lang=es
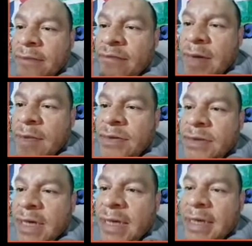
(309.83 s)

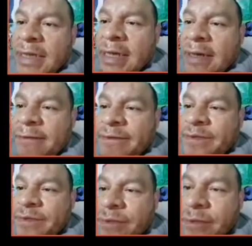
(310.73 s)
Vamos al área
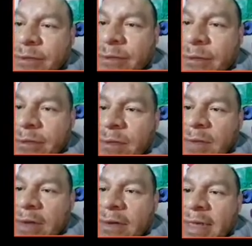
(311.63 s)

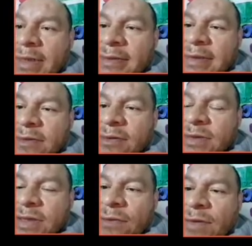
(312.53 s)
del sector
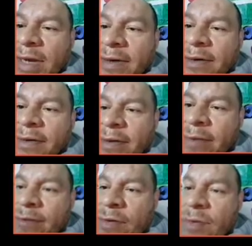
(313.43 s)
circular.
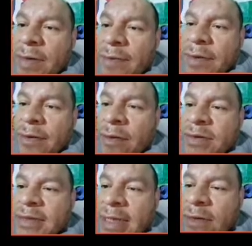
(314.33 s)
Muy bien.
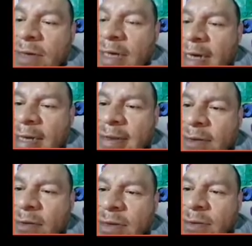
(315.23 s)
¿Cómo se calcula el área del
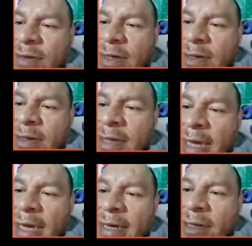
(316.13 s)
sector circular?
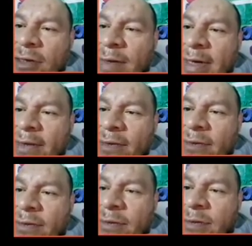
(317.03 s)
El radio vale
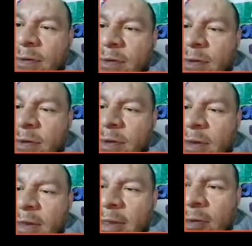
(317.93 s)
2.
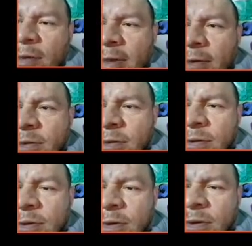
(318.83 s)
El radio vale
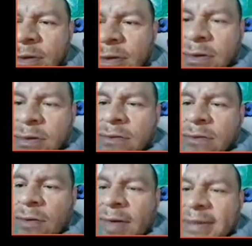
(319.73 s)
2.
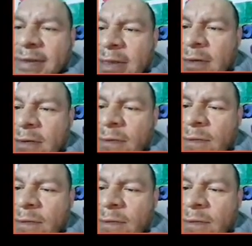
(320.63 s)
No vale 5.